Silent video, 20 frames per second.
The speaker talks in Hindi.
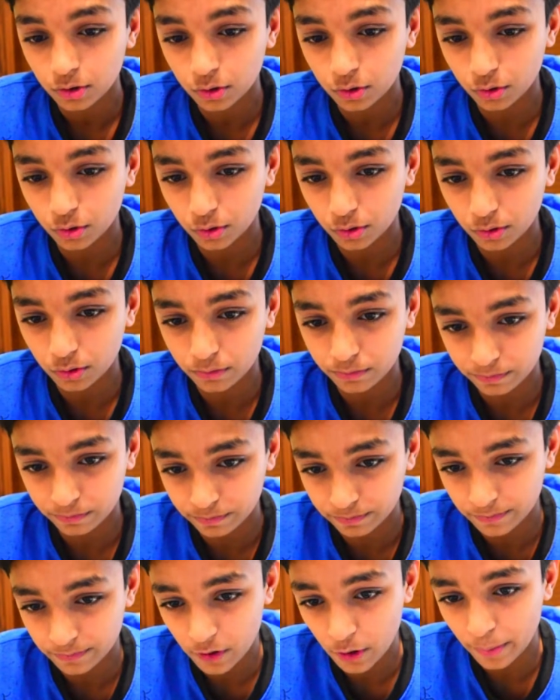तो
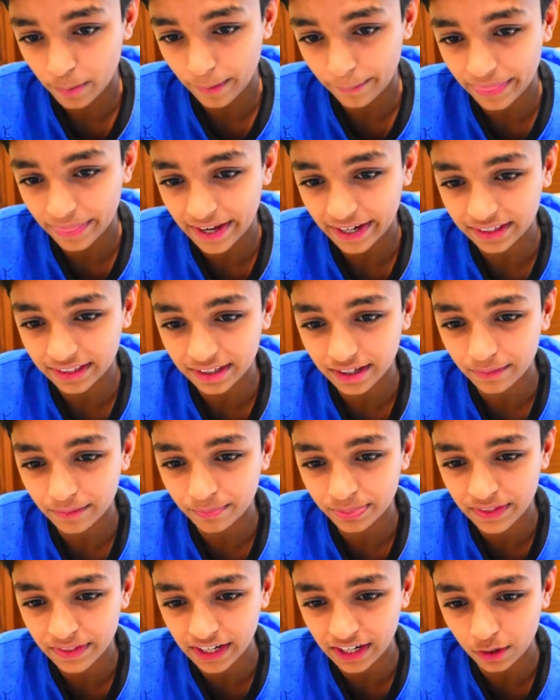वो भी अब देखते
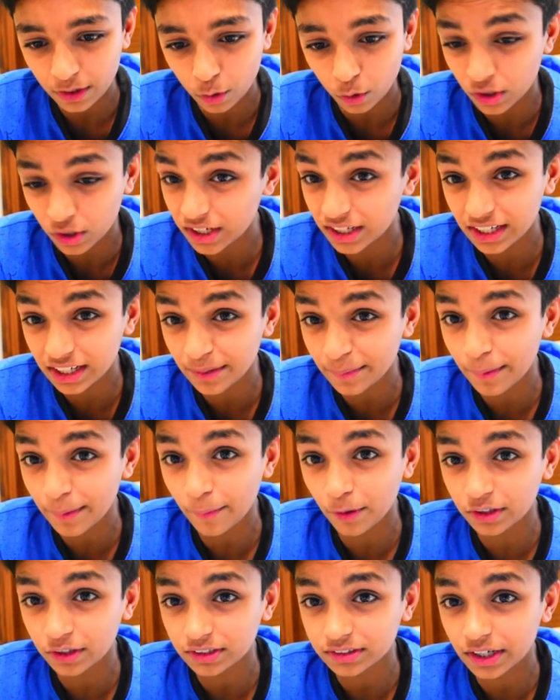हैं लेकिन होली के लिए मैं
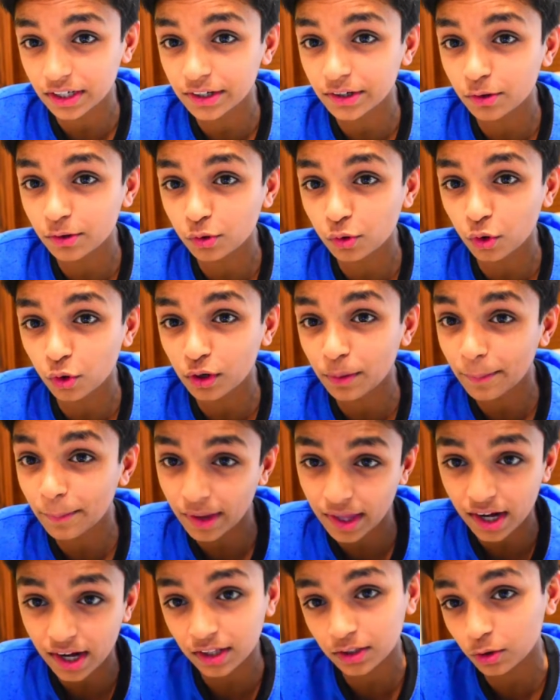बहुत एक्साइटेड हूँ क्योंकि
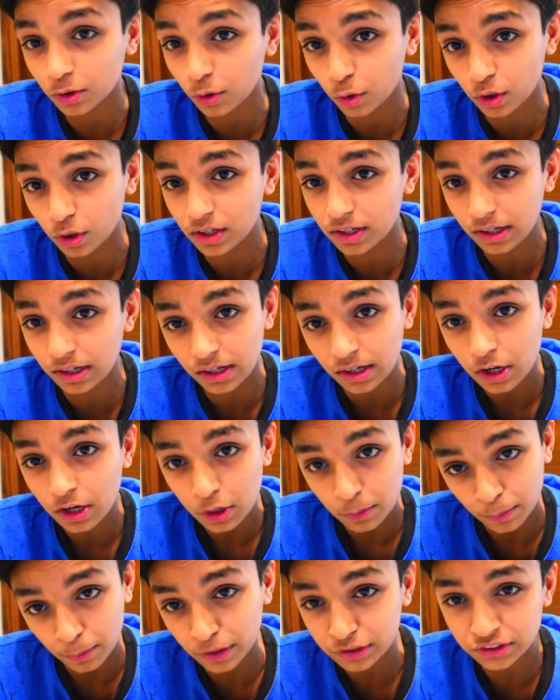मेरा तो होली
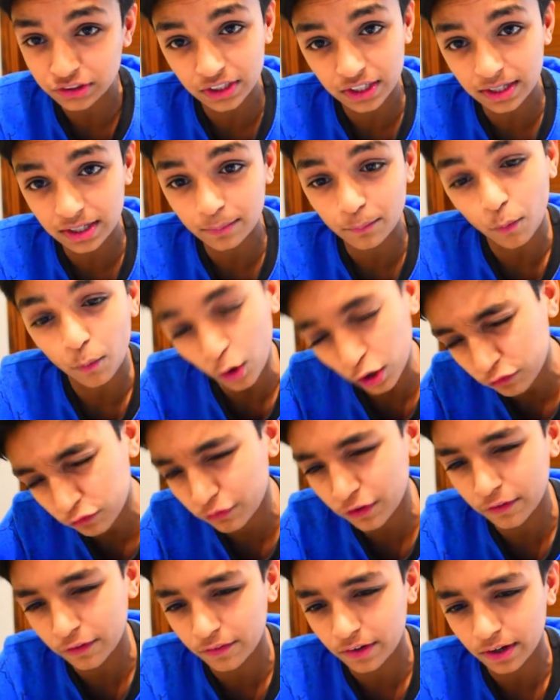पर्सनली बहुत
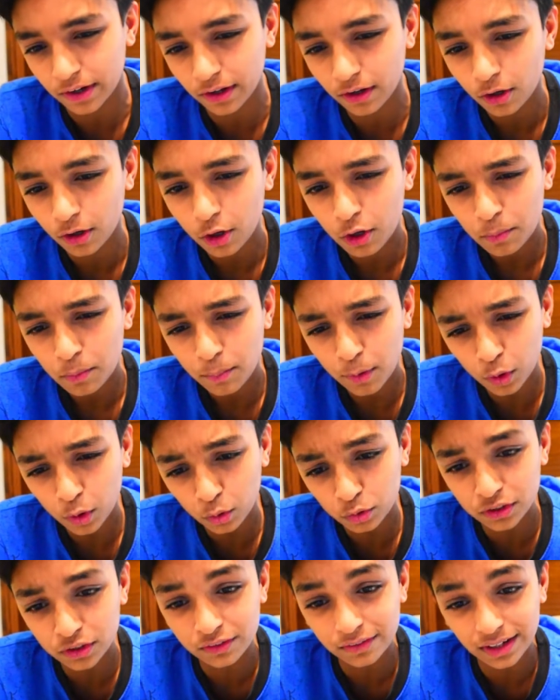फेवरेट है मेरे
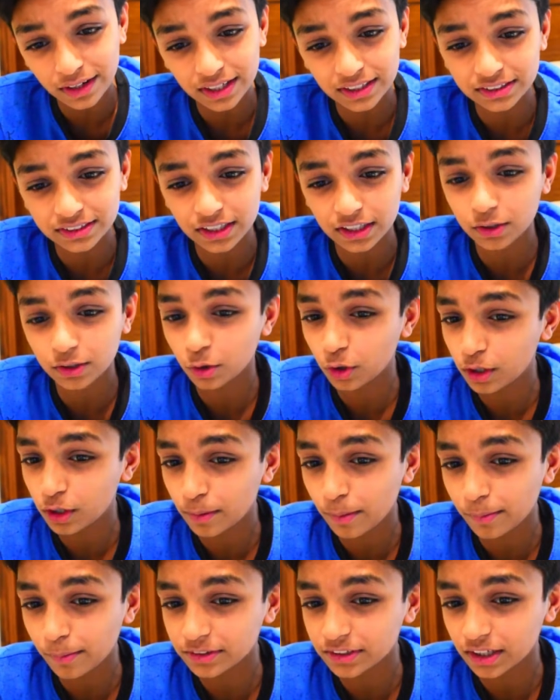को दिवाली से ज़्यादा होली
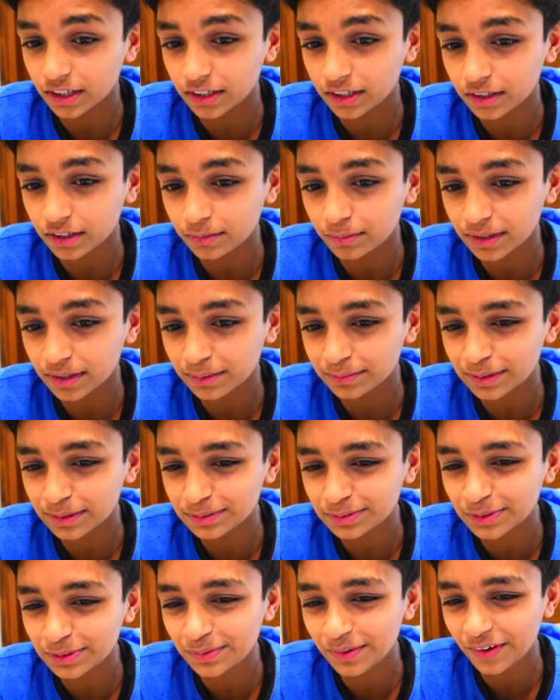में मज़ा आता है मतलब जब
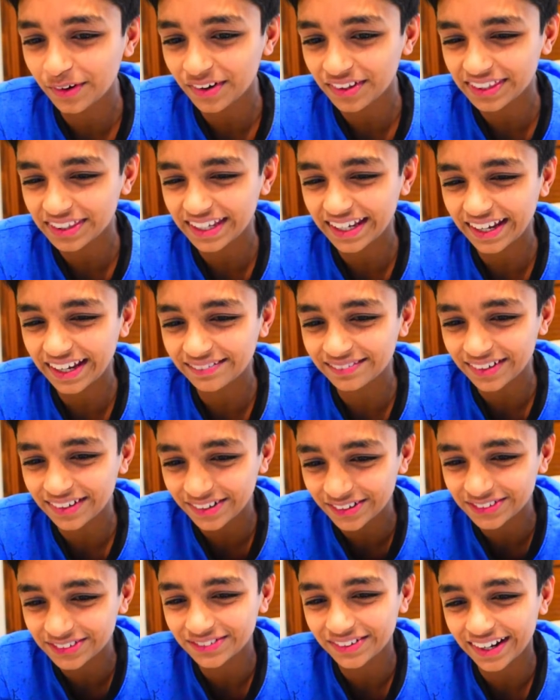सुबह उठते हैं
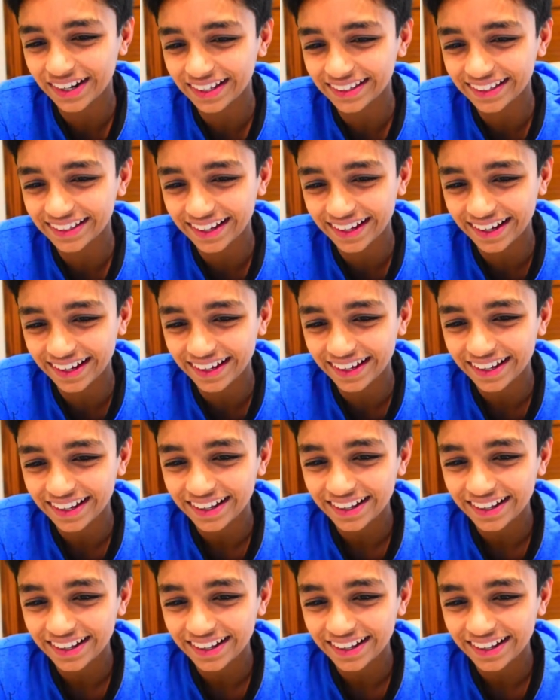बैलून्स फुलाते हैं